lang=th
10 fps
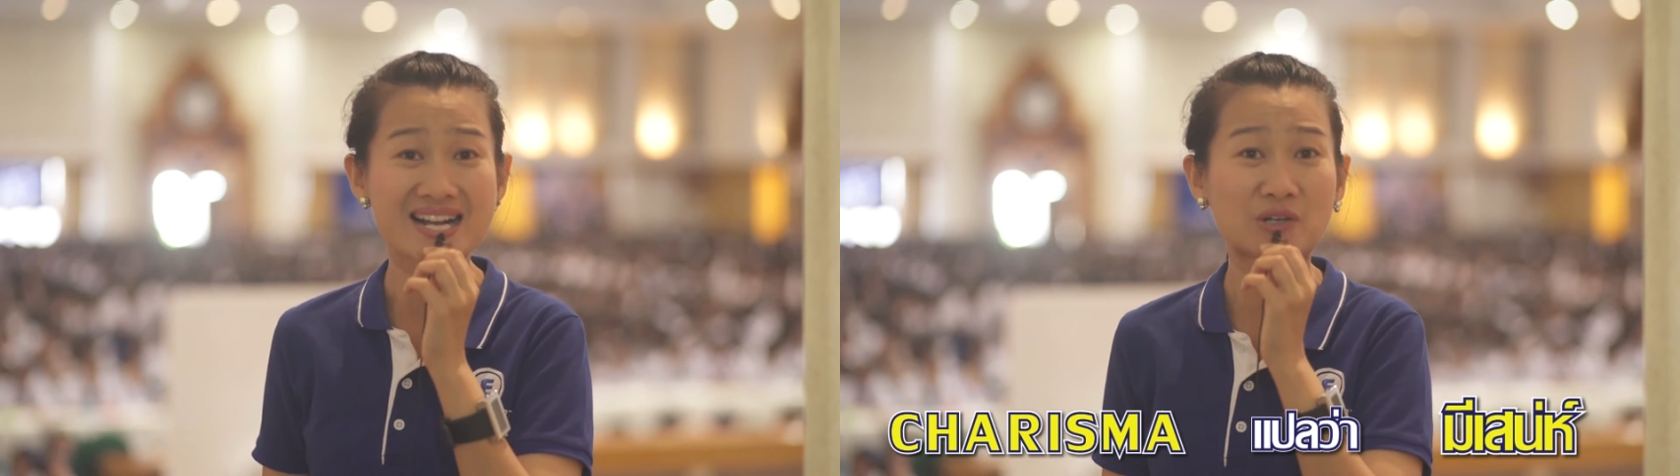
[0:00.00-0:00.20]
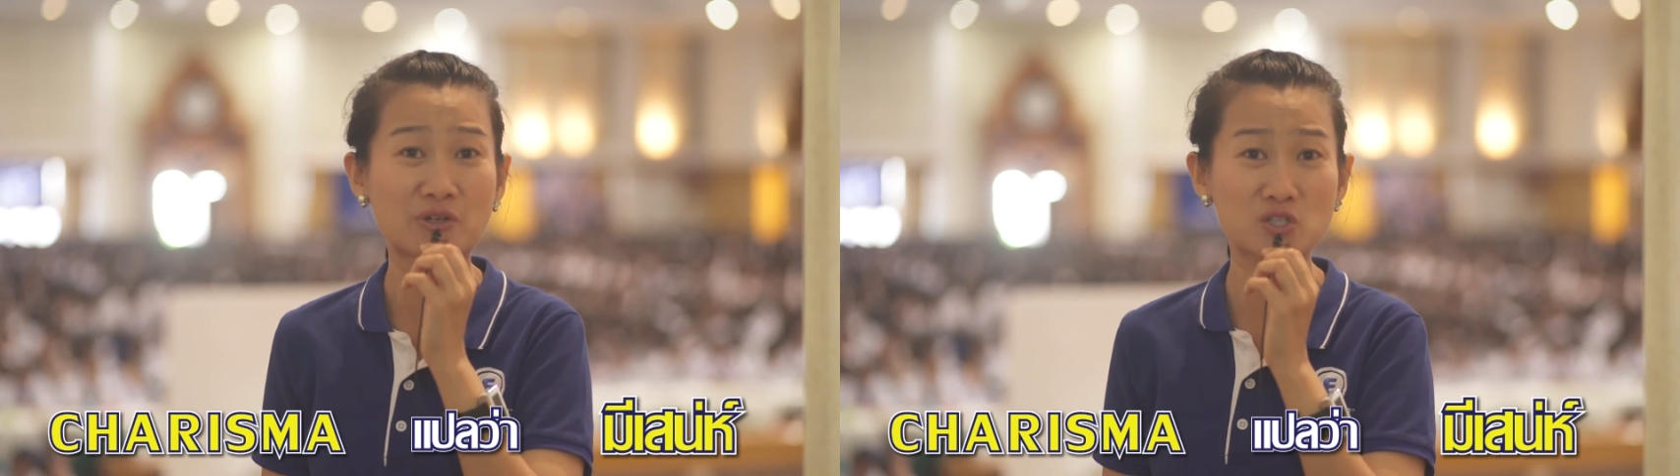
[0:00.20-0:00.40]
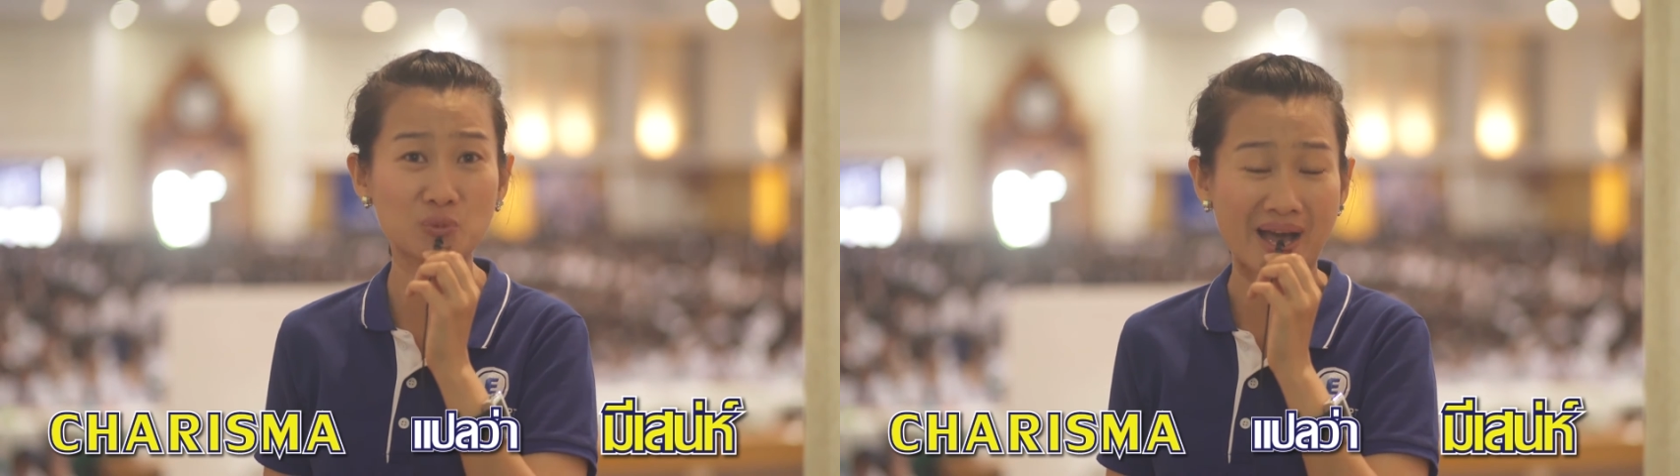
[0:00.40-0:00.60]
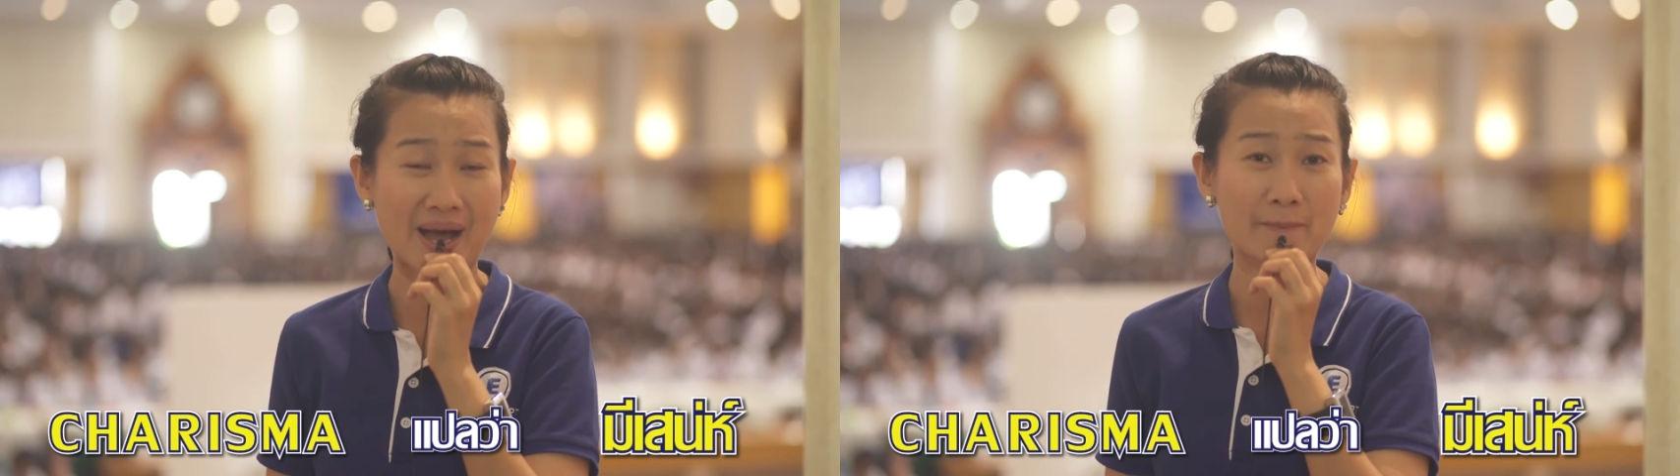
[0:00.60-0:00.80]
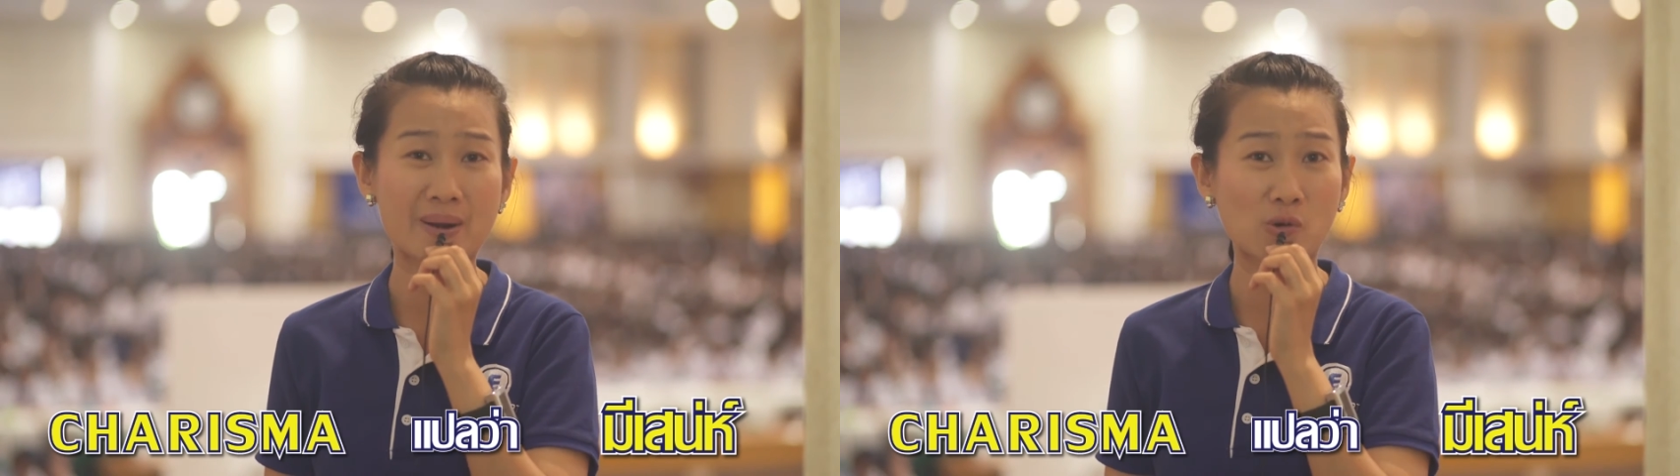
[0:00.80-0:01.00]
charisma
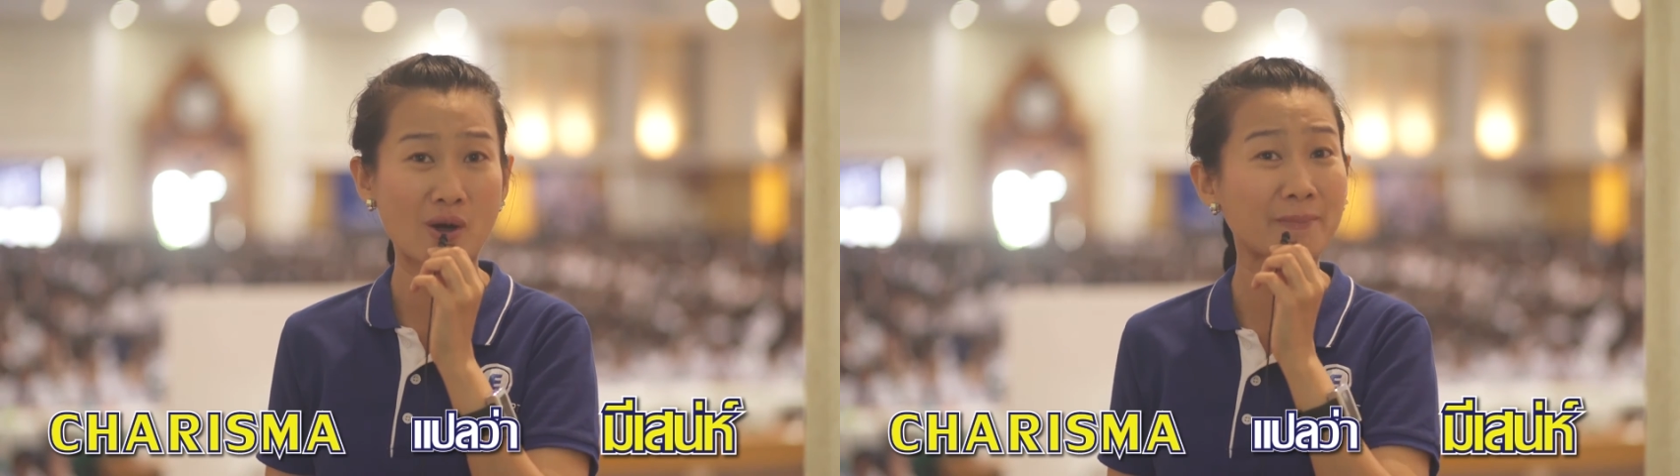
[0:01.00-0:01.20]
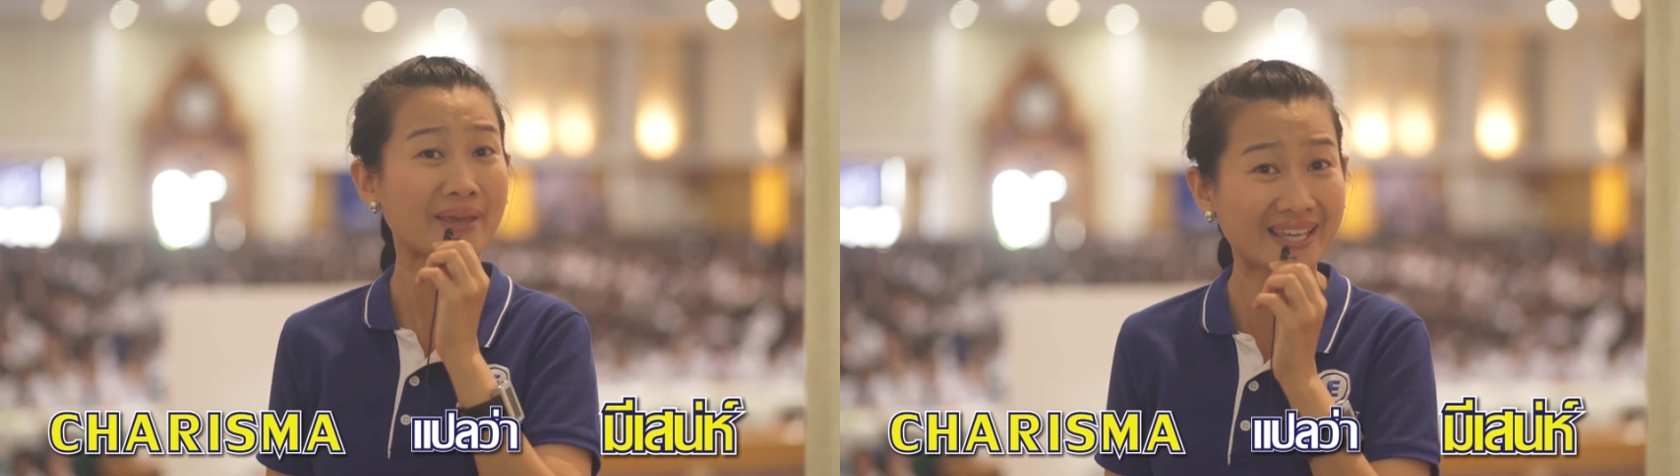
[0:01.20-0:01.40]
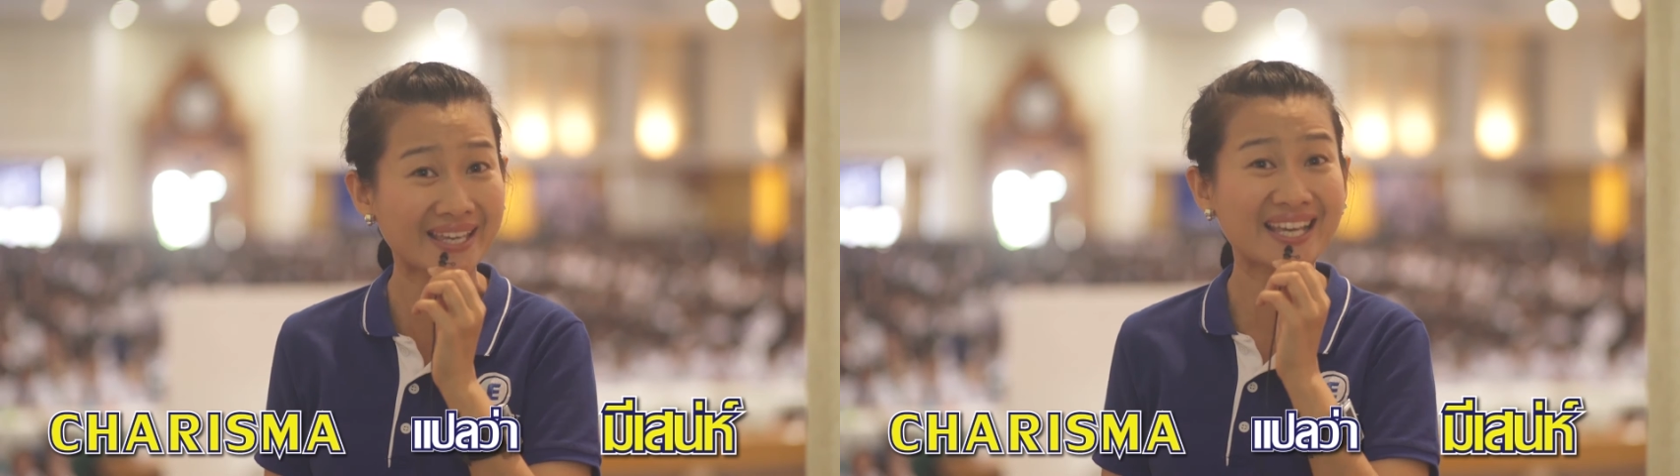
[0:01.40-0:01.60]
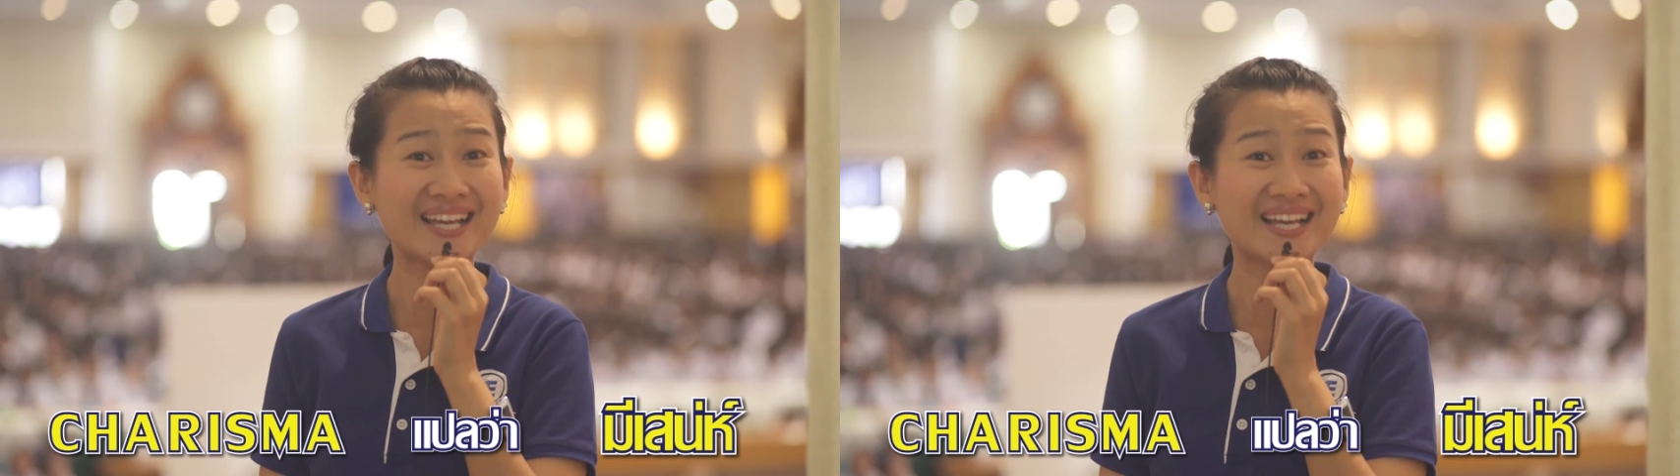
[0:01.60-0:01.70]
แปลว่ามีส